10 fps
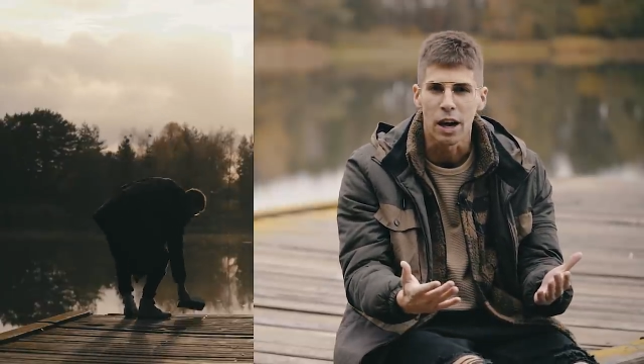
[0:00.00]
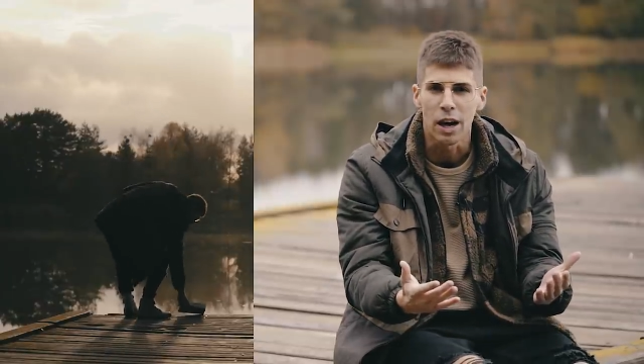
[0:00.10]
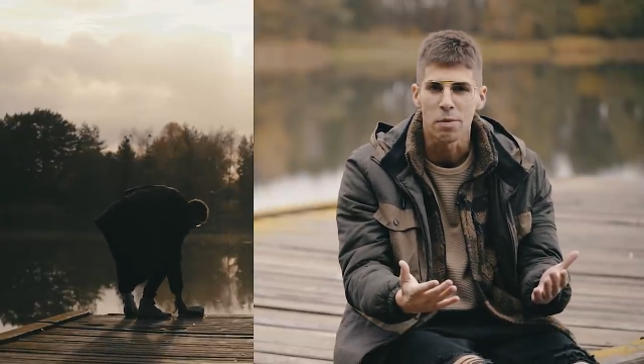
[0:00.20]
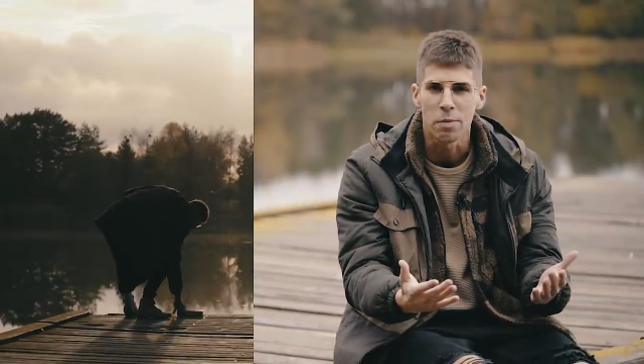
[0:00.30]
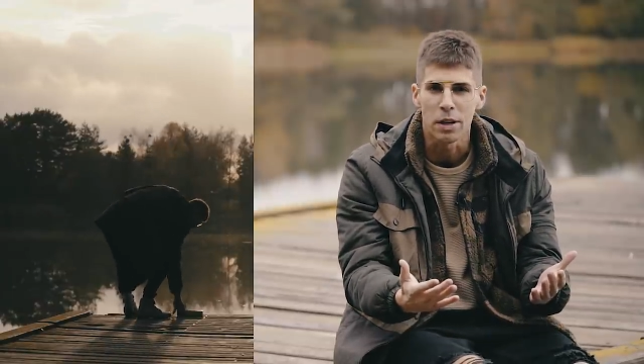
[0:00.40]

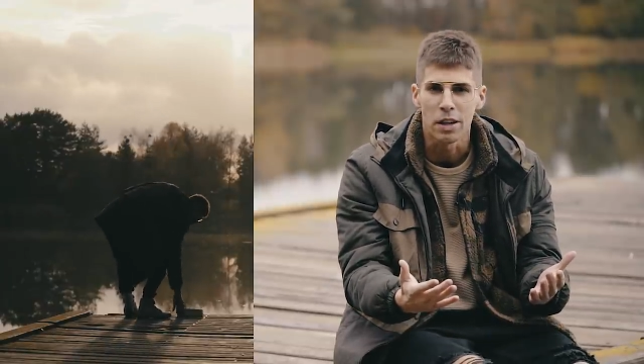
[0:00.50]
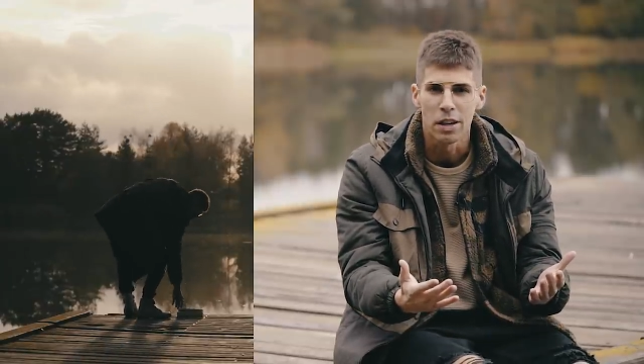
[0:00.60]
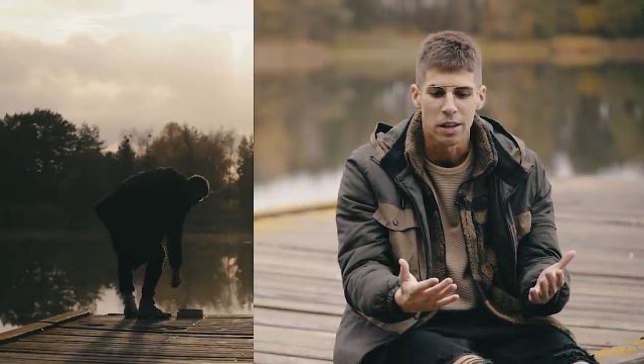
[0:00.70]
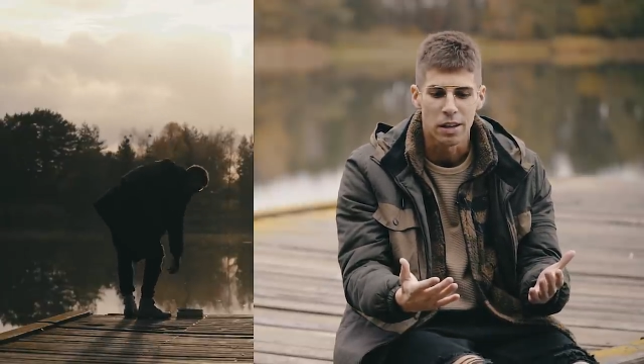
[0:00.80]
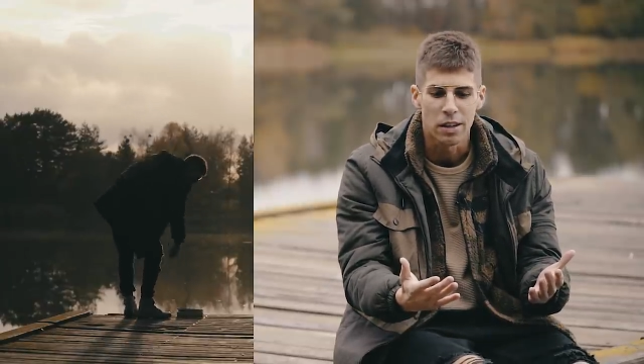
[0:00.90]
ale my
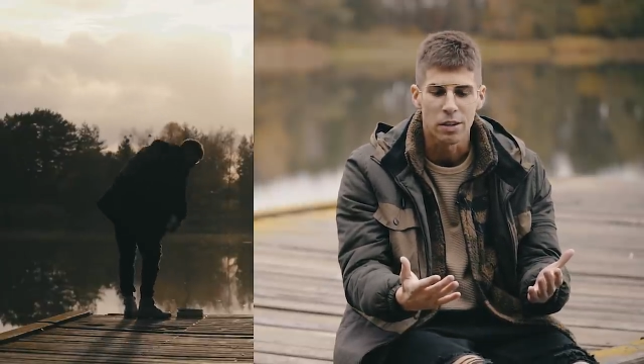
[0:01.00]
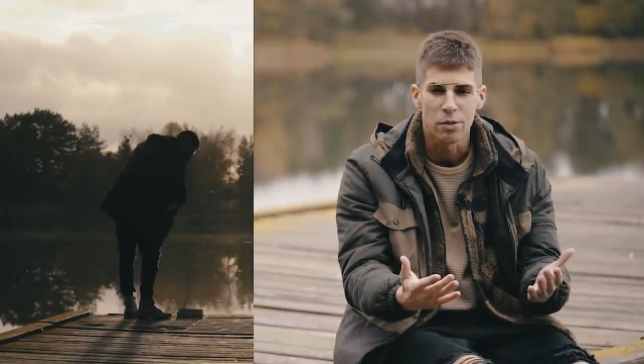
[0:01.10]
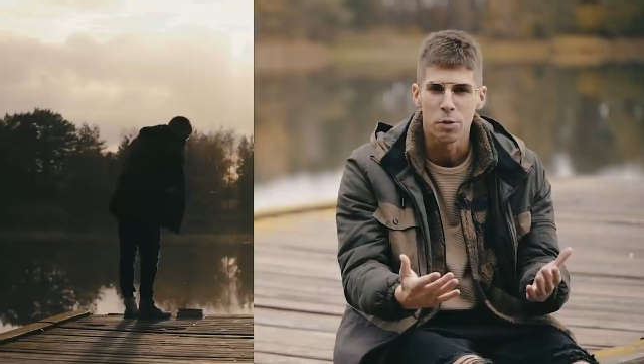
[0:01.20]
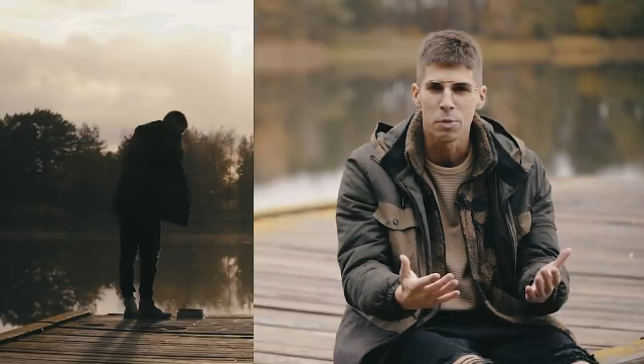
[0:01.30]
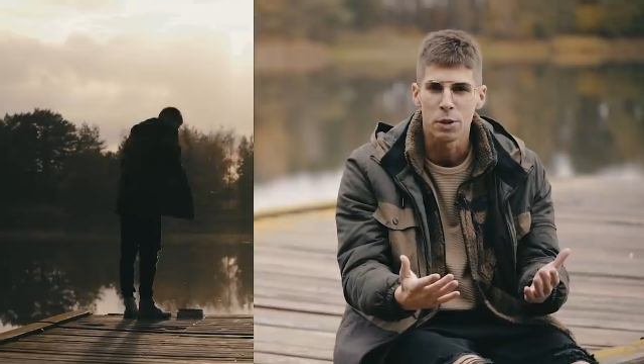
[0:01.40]

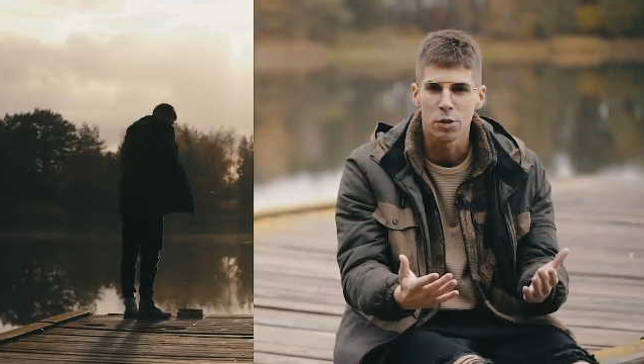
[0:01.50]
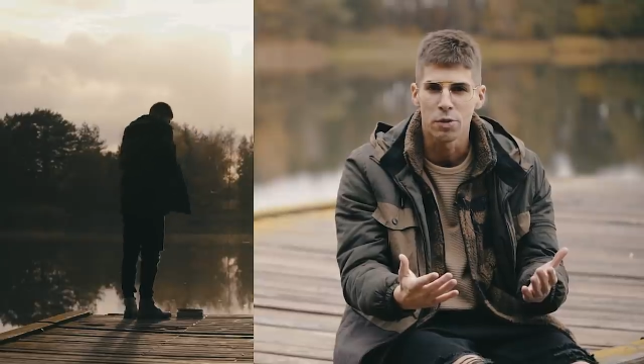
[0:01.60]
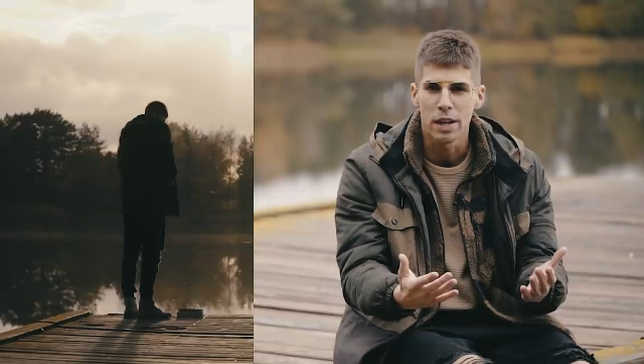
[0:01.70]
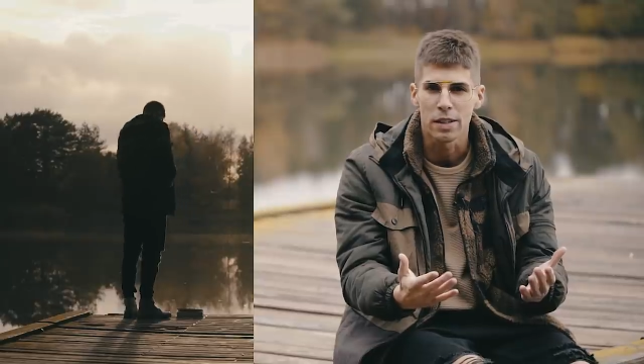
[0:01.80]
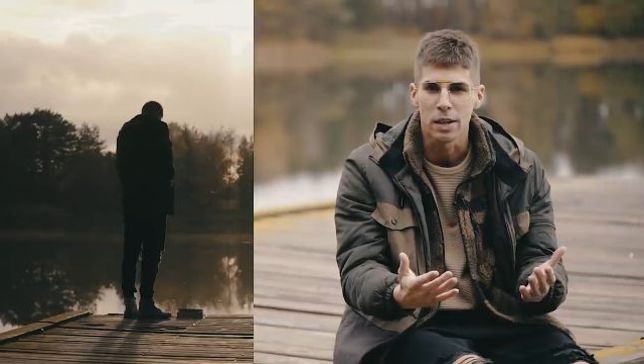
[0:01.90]
widzimy coś
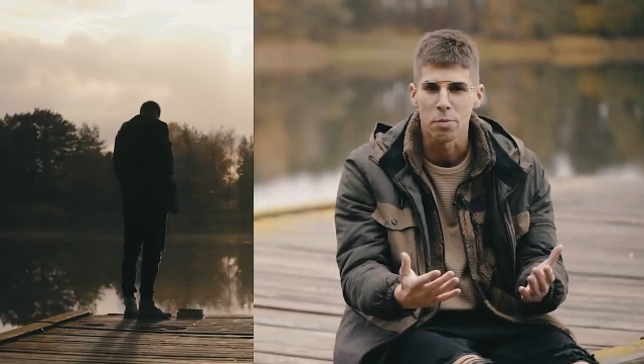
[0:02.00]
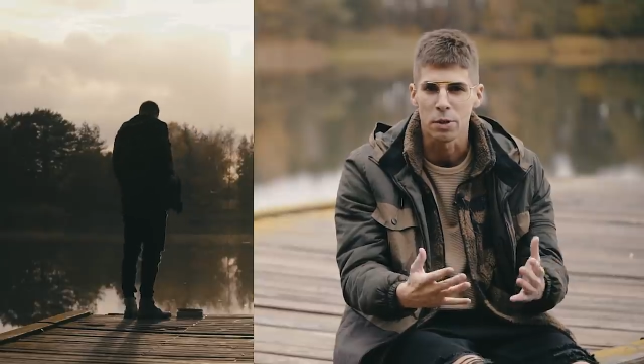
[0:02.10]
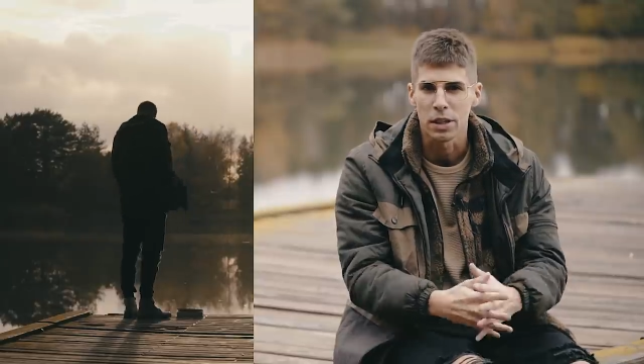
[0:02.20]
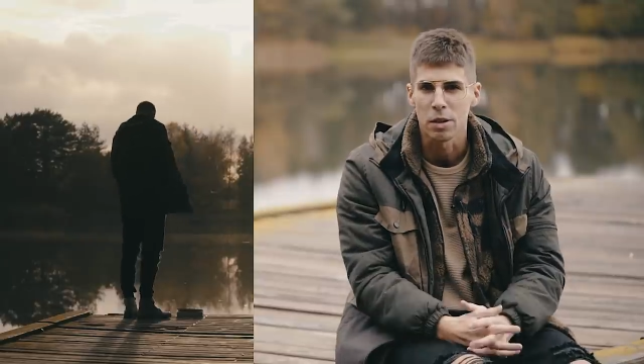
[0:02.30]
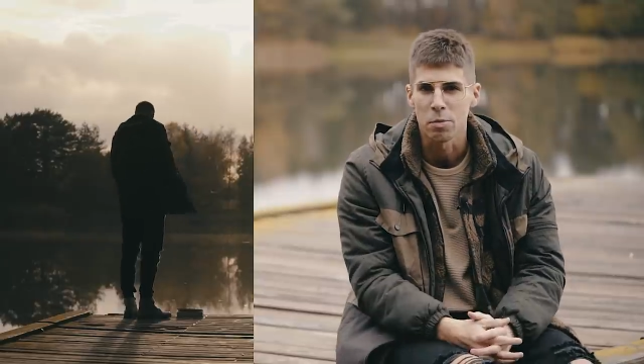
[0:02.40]
więcej
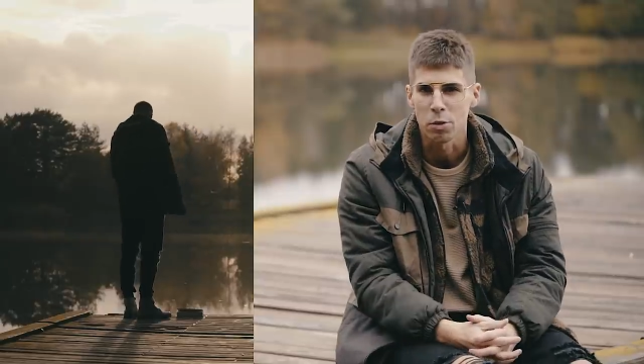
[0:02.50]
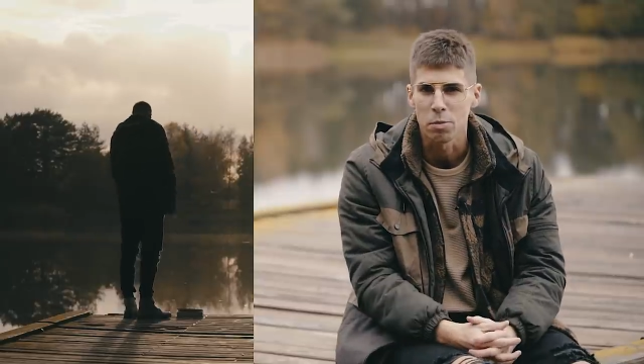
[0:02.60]
poza tym